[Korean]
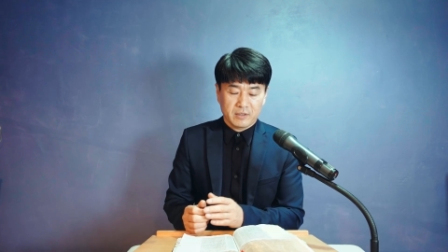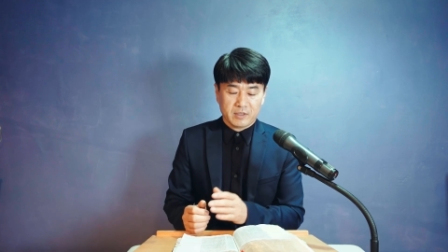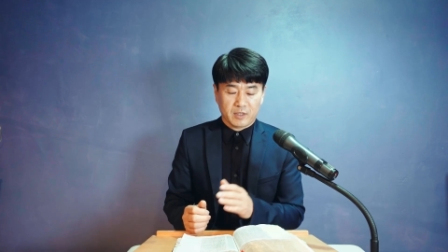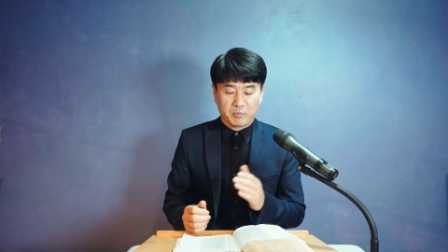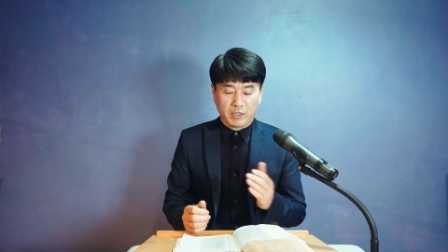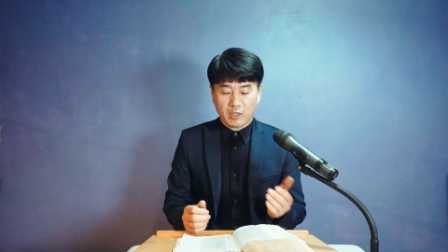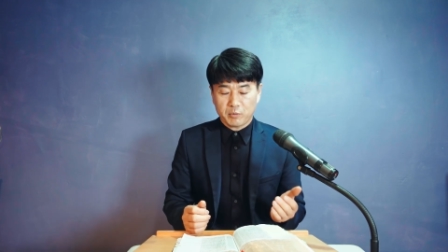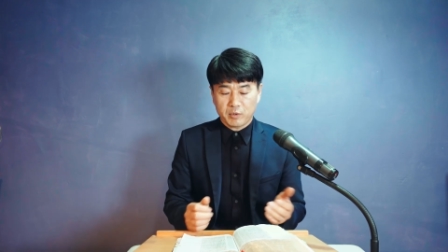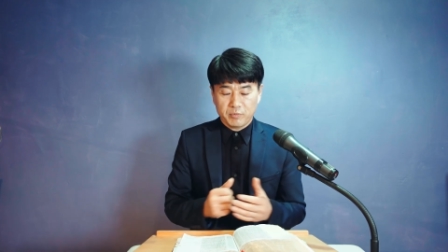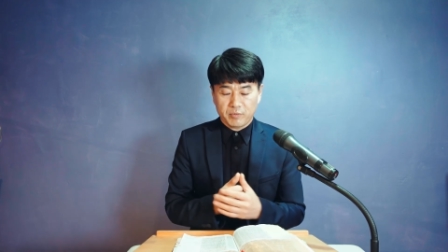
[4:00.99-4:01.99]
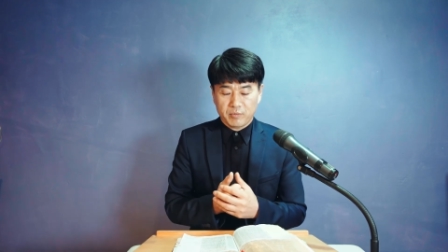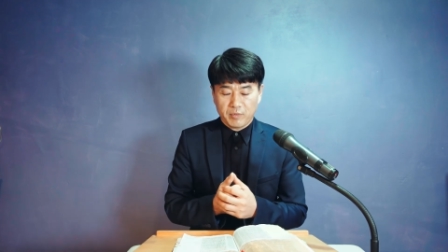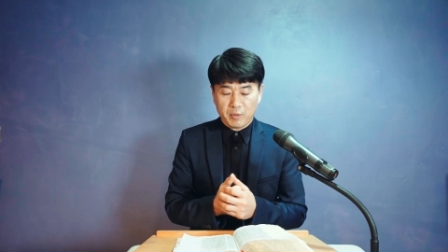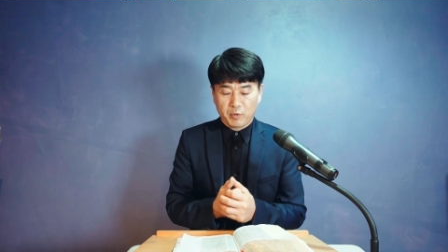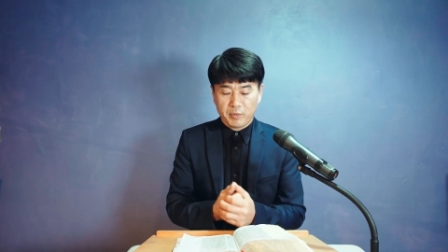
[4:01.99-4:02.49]
자,
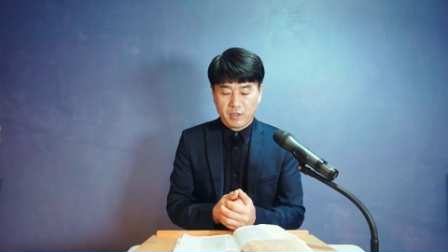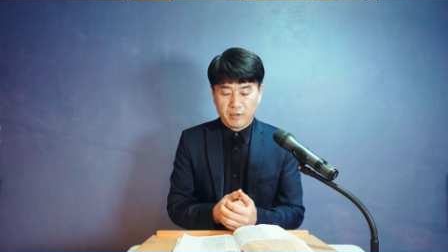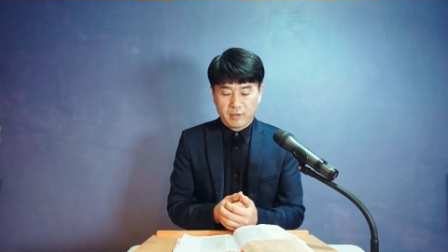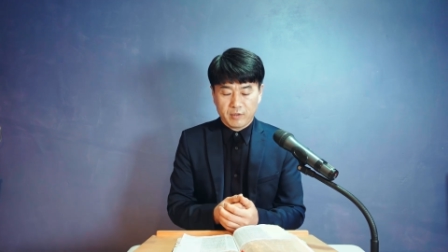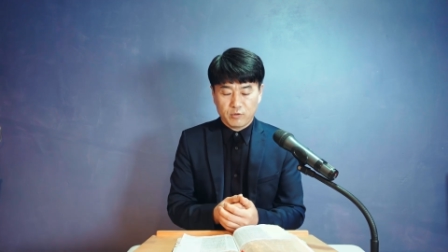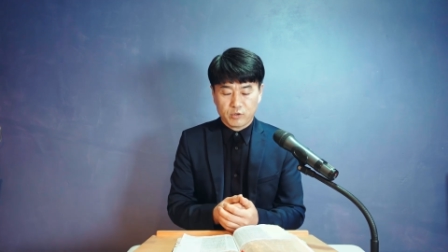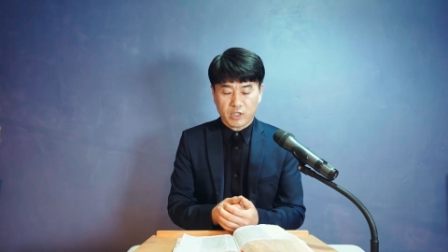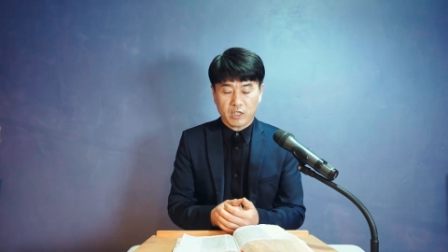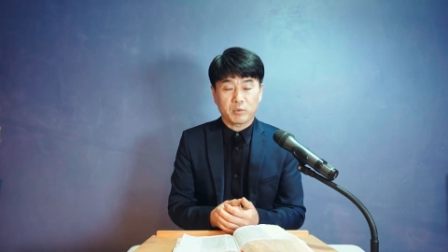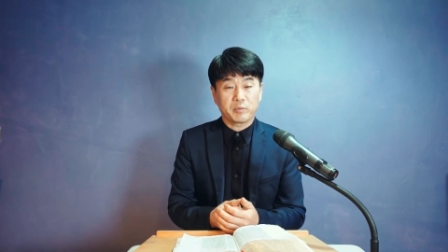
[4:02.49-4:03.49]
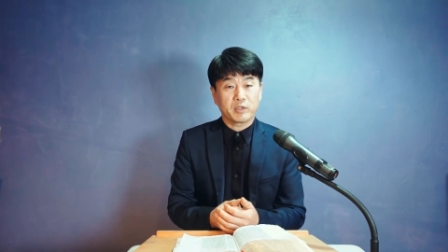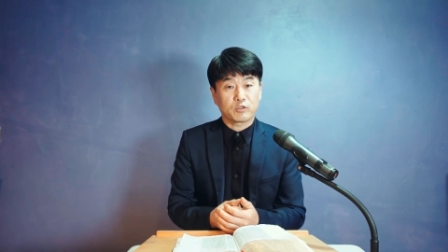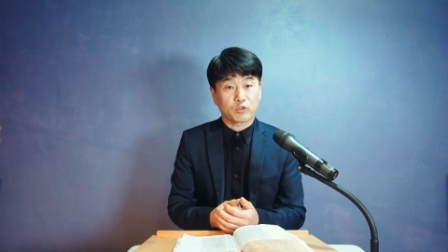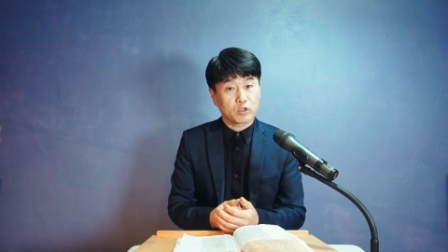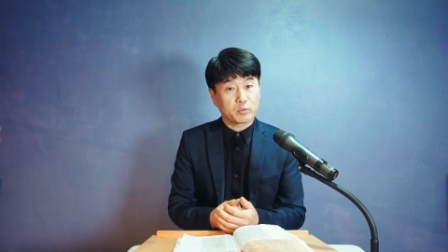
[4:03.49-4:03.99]
마태복음에 보면 6장에 보면
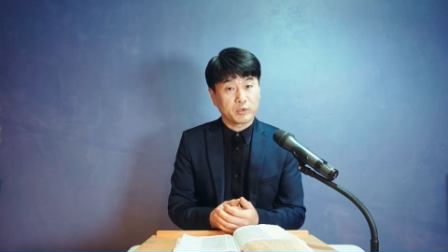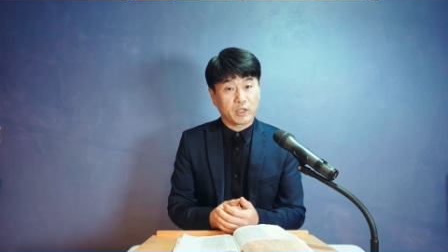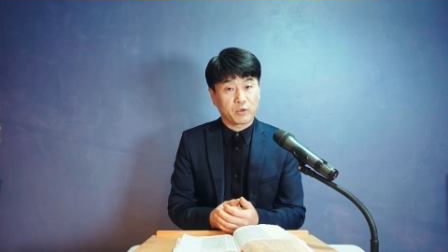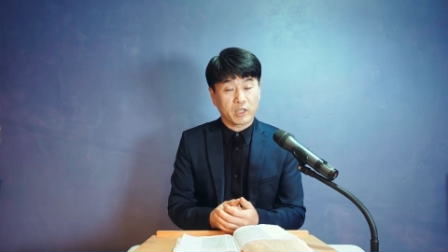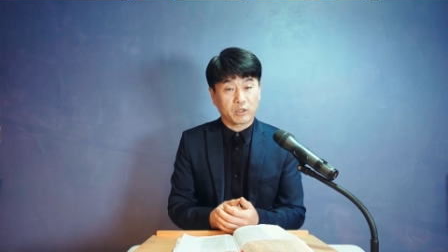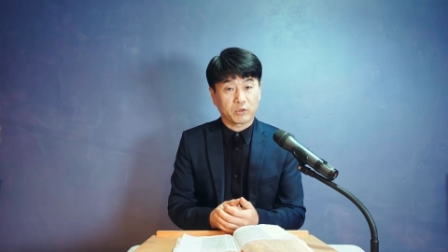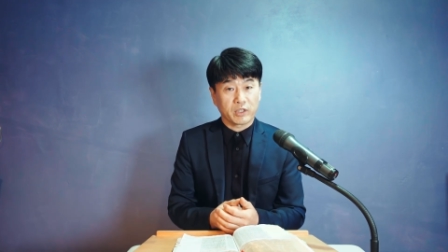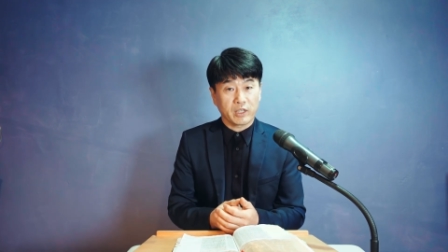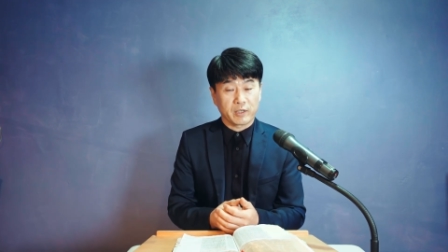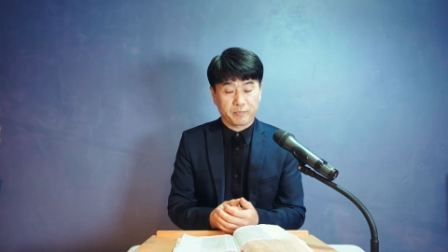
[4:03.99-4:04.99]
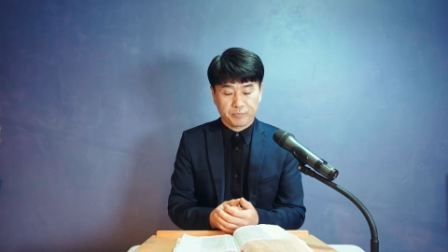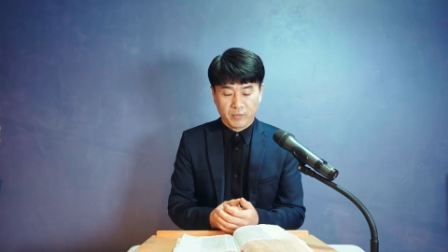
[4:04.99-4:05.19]
주기도문 내용이 나오는데,